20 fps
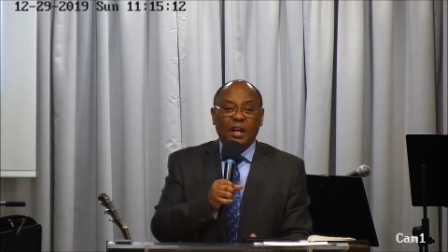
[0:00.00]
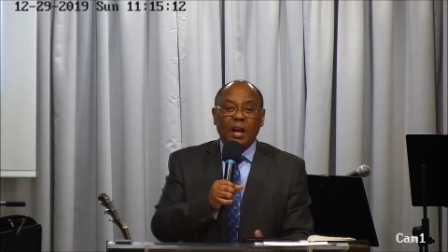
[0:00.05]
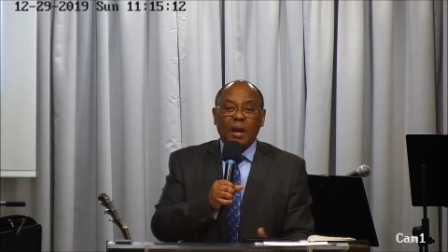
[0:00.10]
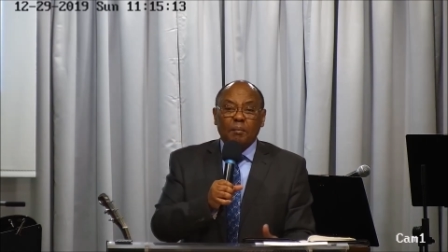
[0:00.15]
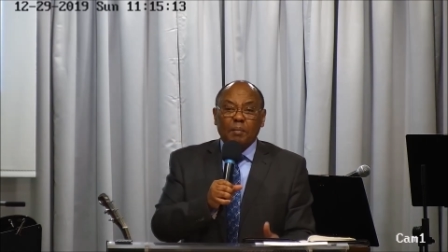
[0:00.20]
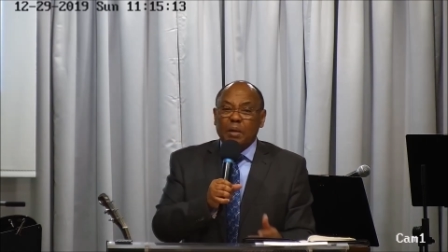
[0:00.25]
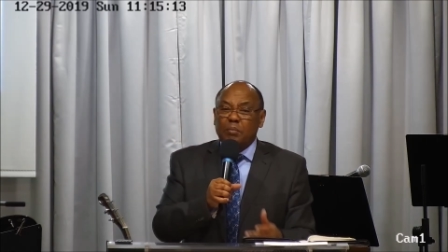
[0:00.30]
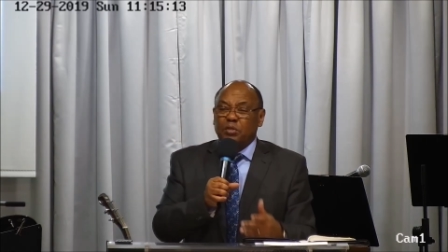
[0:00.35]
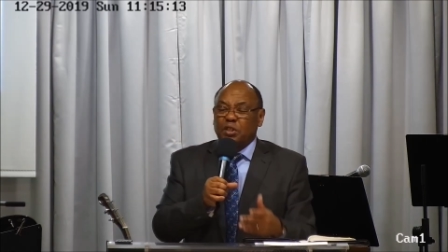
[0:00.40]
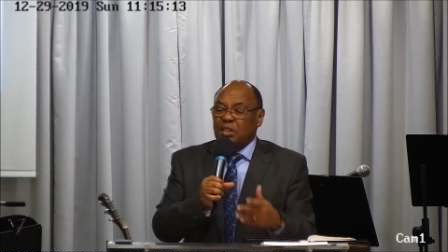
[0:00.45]

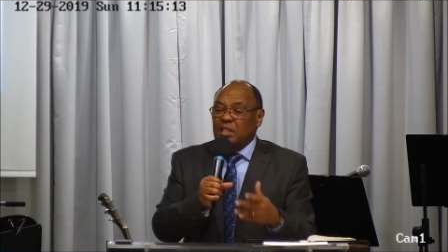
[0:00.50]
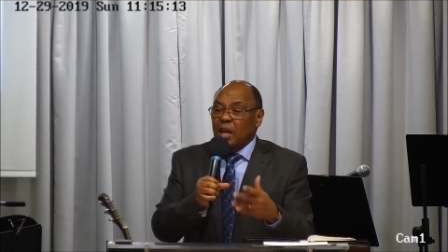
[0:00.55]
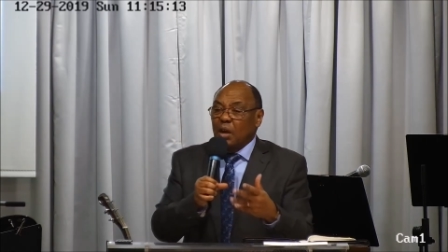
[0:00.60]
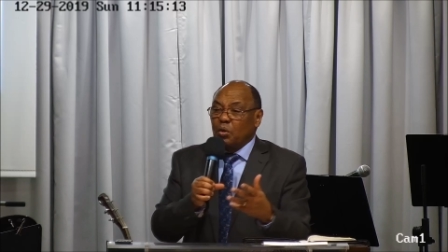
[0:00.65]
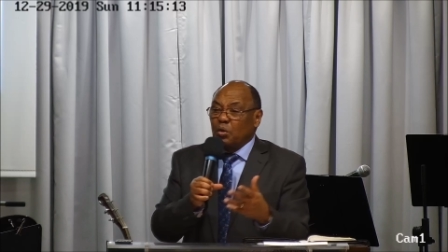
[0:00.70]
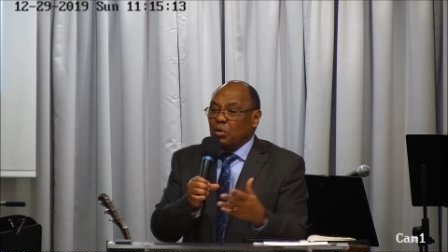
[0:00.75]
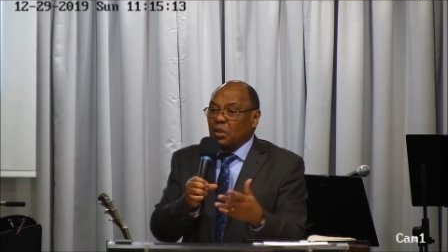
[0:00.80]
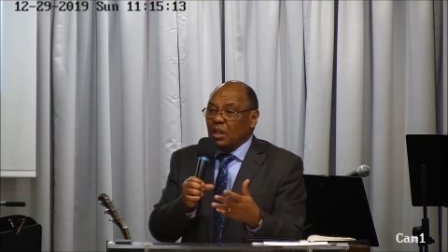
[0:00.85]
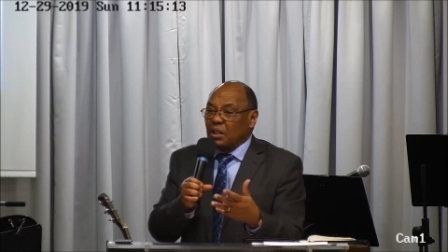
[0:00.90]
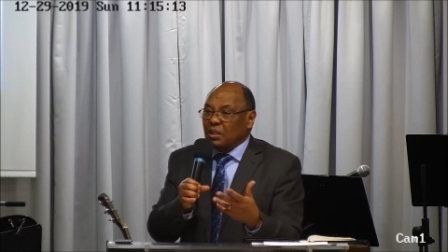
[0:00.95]
Même s'il y a
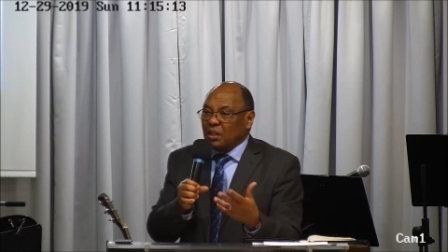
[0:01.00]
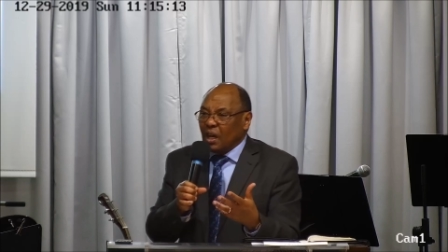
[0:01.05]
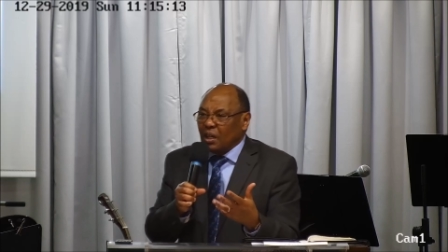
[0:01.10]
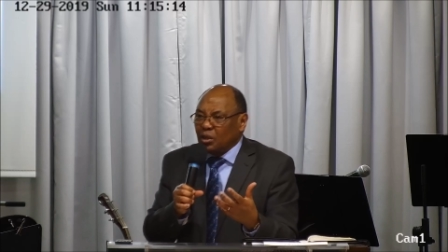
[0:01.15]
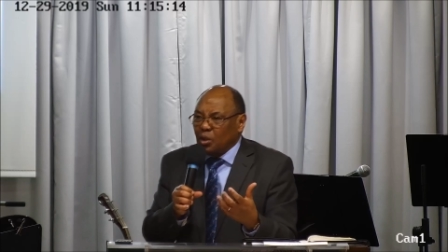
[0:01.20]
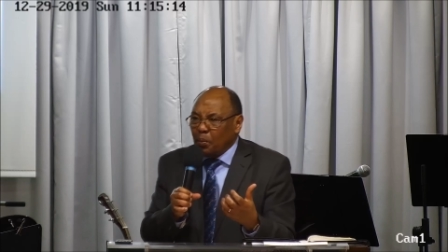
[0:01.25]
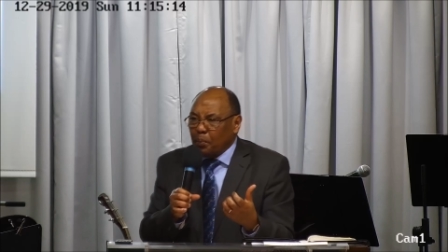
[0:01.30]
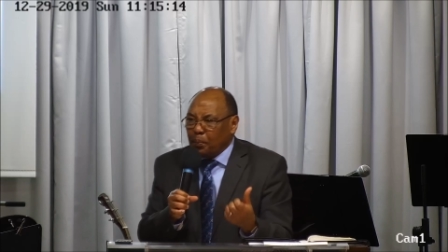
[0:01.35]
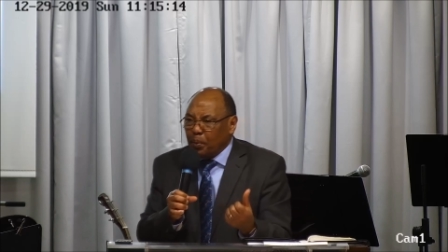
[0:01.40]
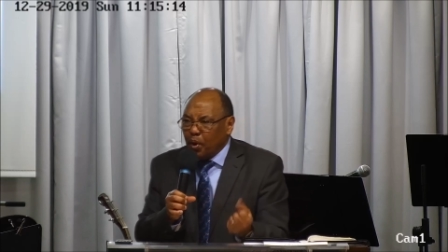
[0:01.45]
eu des temps
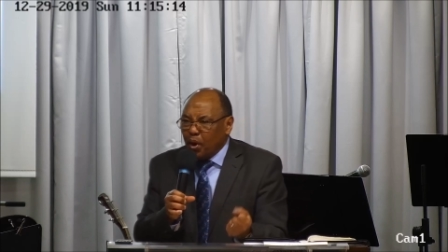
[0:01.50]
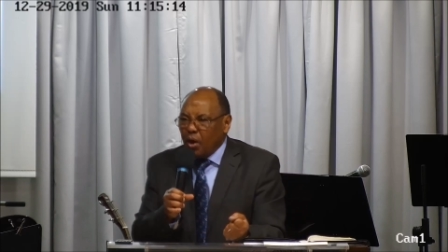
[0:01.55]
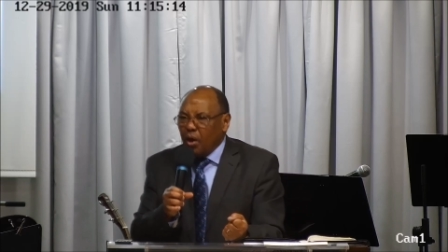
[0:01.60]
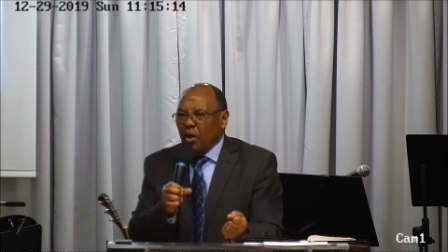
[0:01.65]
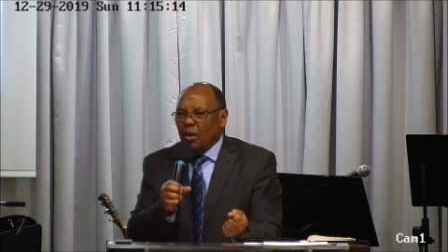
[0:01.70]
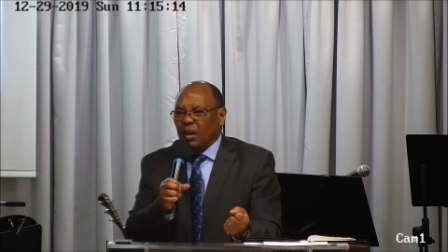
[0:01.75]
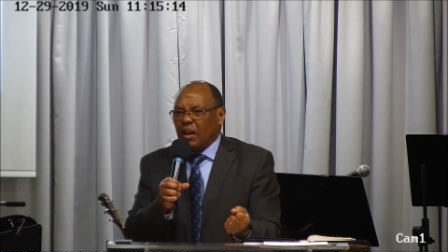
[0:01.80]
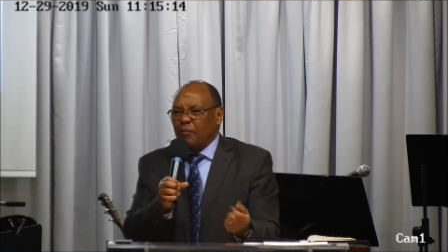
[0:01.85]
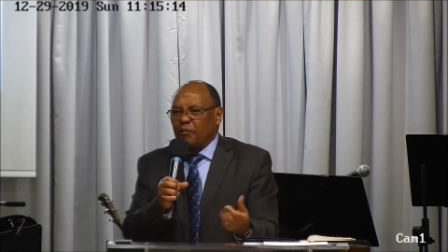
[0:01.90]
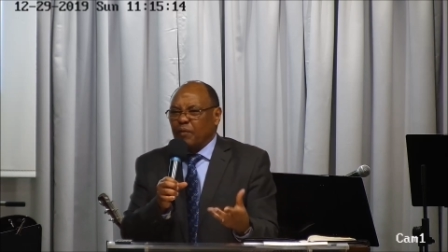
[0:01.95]
de
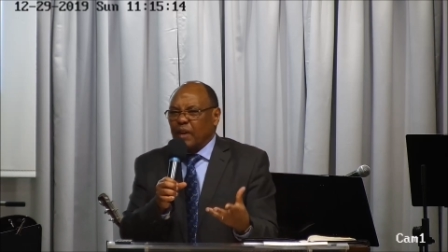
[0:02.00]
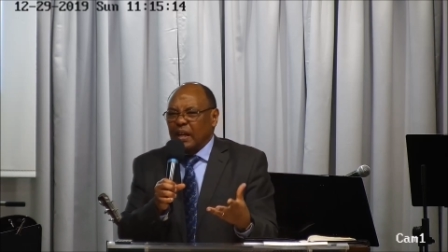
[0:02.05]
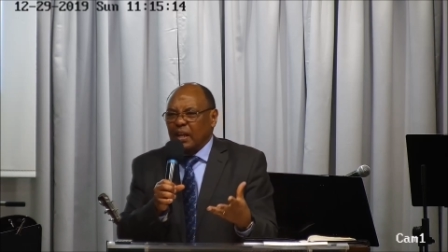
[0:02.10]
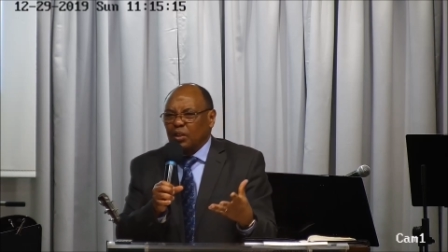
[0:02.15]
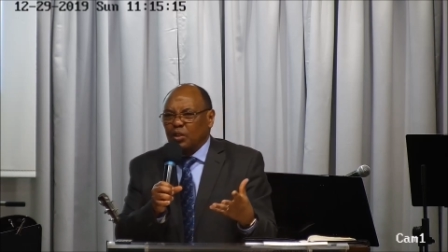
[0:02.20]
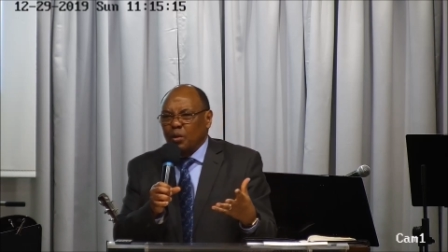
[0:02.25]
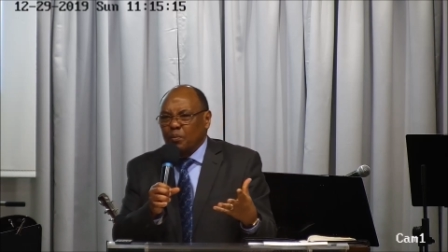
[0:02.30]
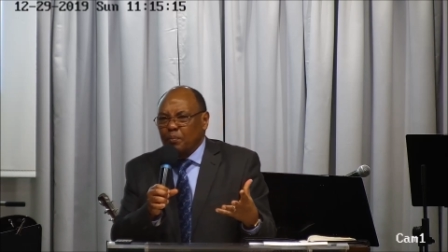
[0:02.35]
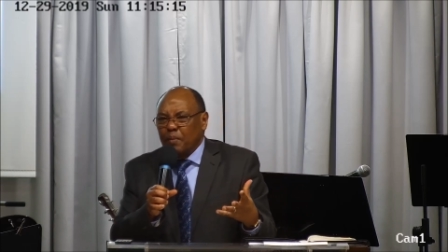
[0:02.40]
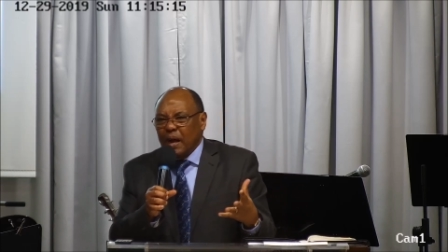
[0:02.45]
pleurs, la vallée
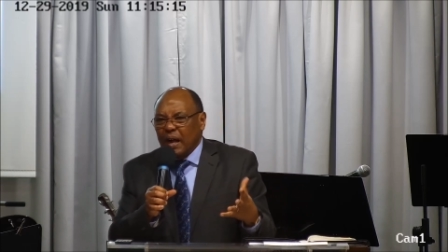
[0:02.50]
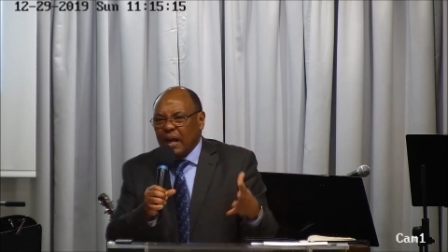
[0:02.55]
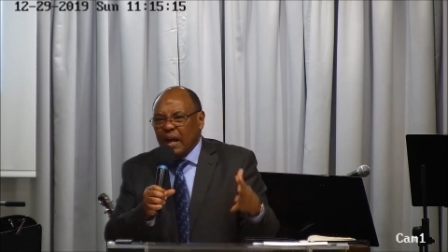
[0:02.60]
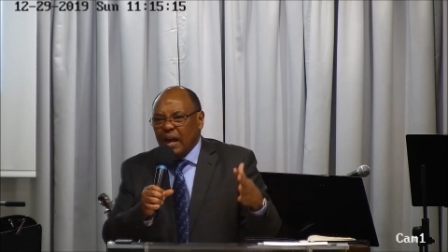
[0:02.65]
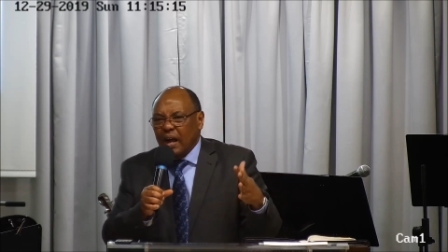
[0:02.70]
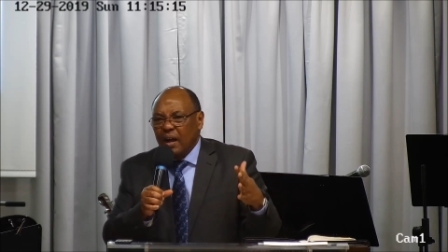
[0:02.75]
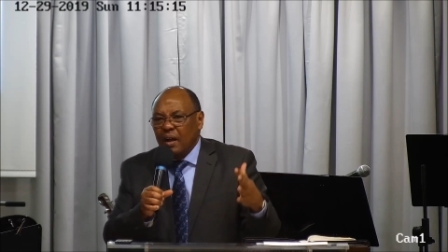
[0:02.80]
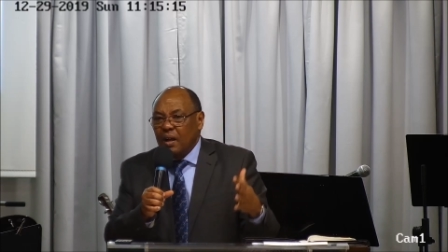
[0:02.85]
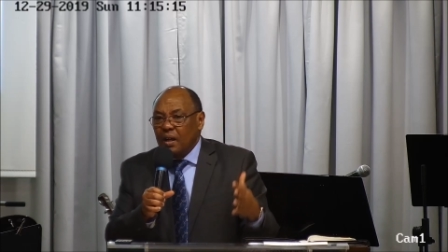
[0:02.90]
de Baca,